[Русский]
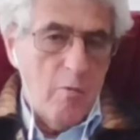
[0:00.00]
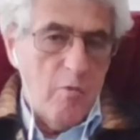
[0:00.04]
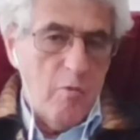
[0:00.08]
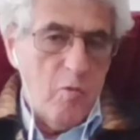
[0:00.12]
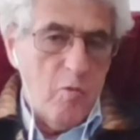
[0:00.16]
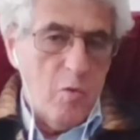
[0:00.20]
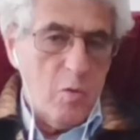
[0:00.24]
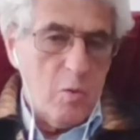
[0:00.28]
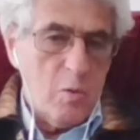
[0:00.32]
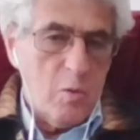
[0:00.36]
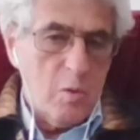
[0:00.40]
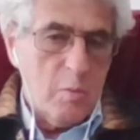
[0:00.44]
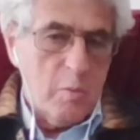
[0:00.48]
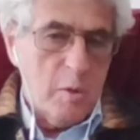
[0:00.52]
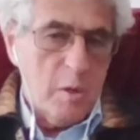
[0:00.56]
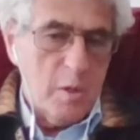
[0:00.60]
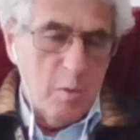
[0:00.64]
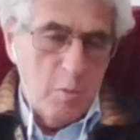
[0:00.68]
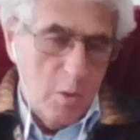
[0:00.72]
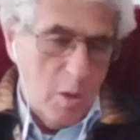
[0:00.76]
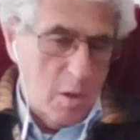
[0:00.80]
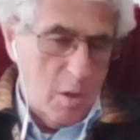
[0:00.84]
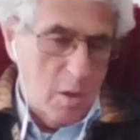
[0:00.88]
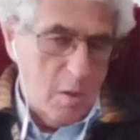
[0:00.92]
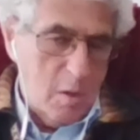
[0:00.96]
Вот,
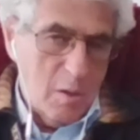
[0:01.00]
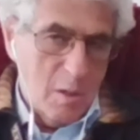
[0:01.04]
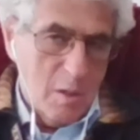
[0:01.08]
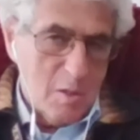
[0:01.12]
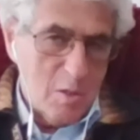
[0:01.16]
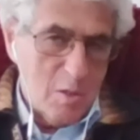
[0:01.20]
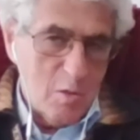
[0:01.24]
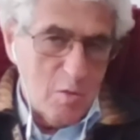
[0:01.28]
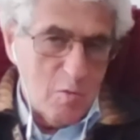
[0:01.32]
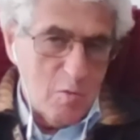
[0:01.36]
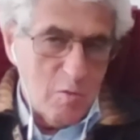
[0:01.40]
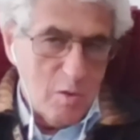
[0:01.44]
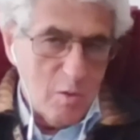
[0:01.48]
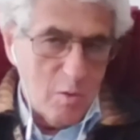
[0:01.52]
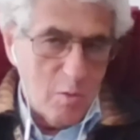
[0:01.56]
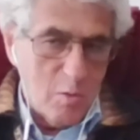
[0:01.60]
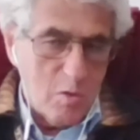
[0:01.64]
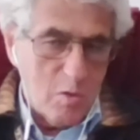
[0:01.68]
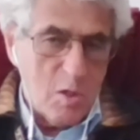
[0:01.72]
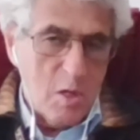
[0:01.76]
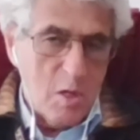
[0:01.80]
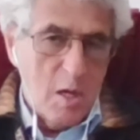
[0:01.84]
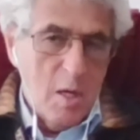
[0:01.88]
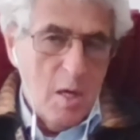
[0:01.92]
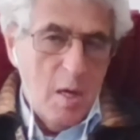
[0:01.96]
поэтому я надеюсь
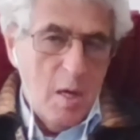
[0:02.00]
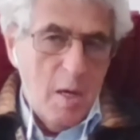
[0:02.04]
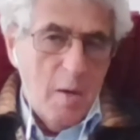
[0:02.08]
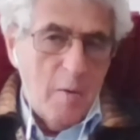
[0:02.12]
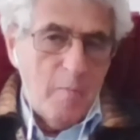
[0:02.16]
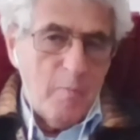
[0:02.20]
вернуться.